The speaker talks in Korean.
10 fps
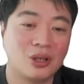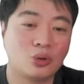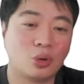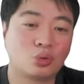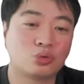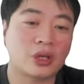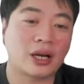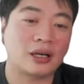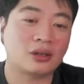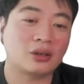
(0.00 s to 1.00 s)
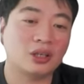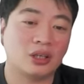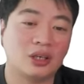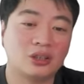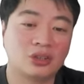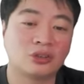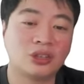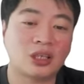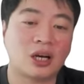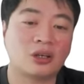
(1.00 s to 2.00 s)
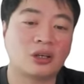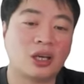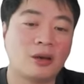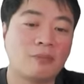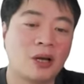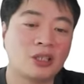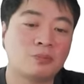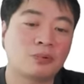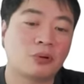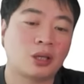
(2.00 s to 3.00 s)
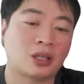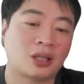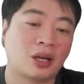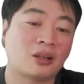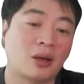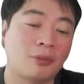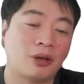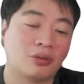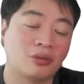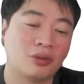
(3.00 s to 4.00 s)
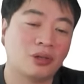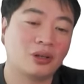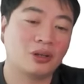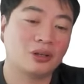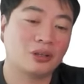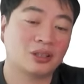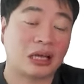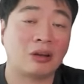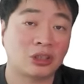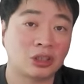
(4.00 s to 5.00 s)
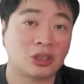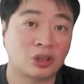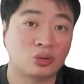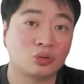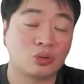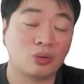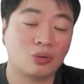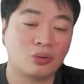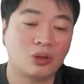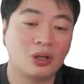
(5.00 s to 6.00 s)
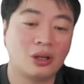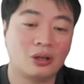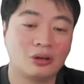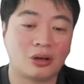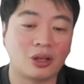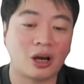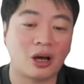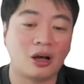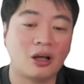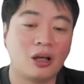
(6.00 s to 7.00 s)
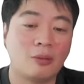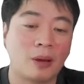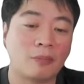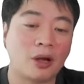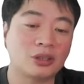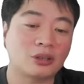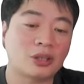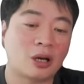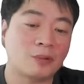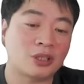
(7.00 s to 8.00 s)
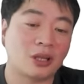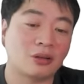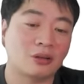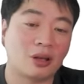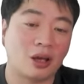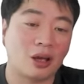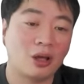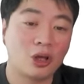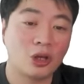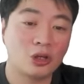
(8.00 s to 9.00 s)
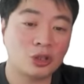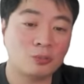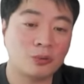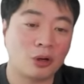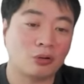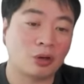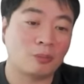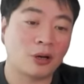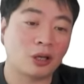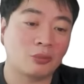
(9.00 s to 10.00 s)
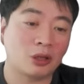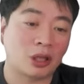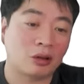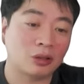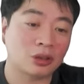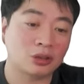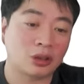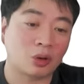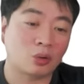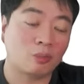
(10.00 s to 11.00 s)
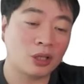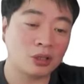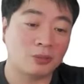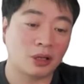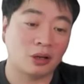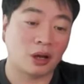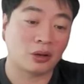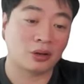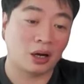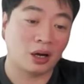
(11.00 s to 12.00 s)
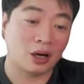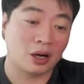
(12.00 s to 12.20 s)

요 두 개 가격이 전체 가격의 80%에 다 달한다면 단화 최저가 기준으로 그러니까 내가 100만원짜리 특가핏이 샀는데 CPU하고 그래픽카드만 단화 최저가로 8 0만원이나 하더라